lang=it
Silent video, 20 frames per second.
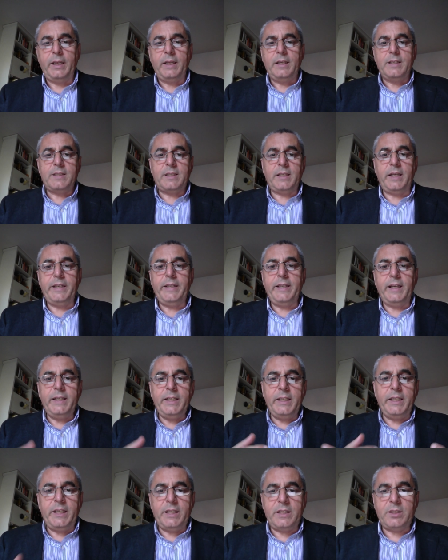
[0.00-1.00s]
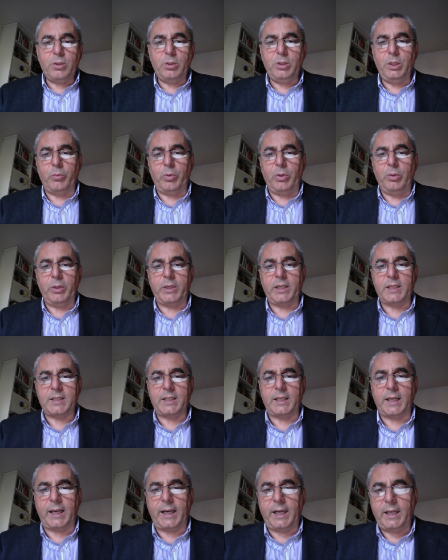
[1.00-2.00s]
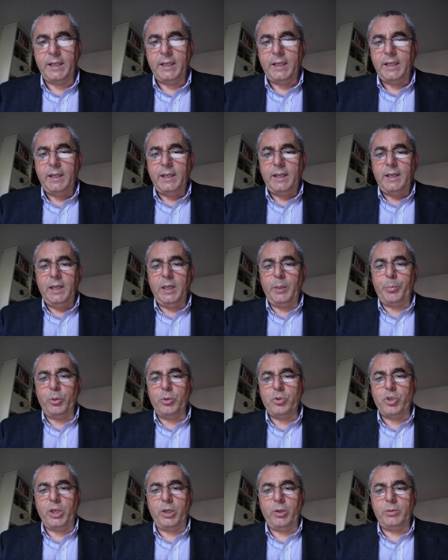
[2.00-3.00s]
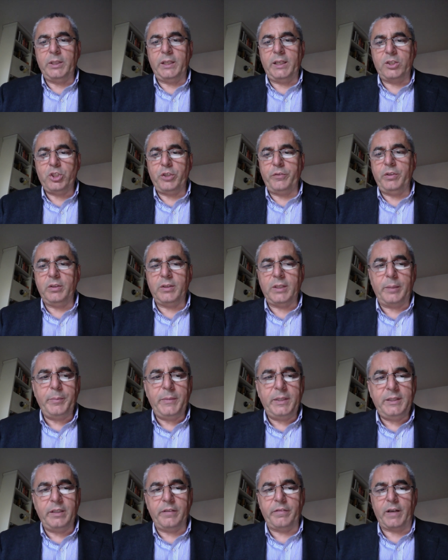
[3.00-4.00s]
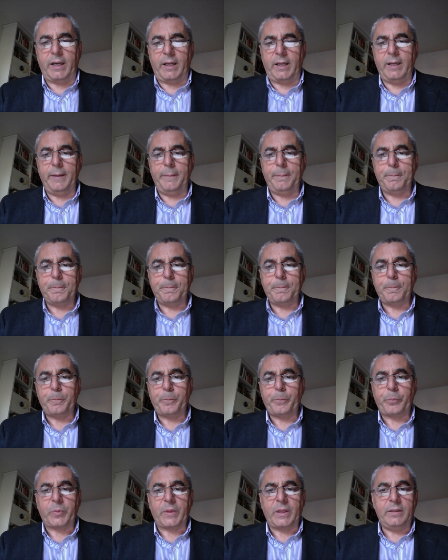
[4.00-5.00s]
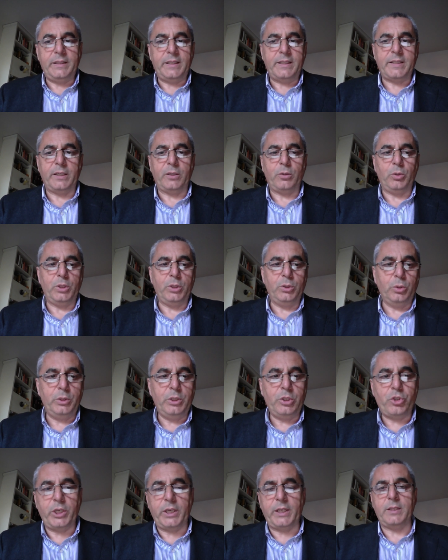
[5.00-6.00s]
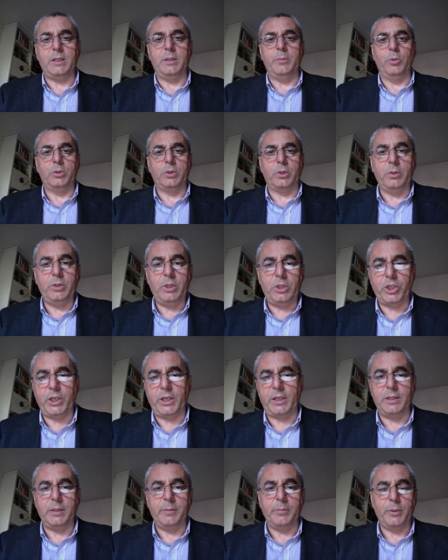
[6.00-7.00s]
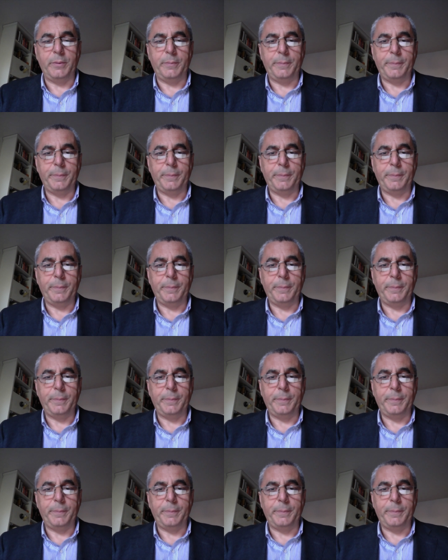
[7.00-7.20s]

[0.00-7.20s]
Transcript: segna l'inizio di quello che sarà l'apogeo della civiltà medievale nei secoli XII, XIII.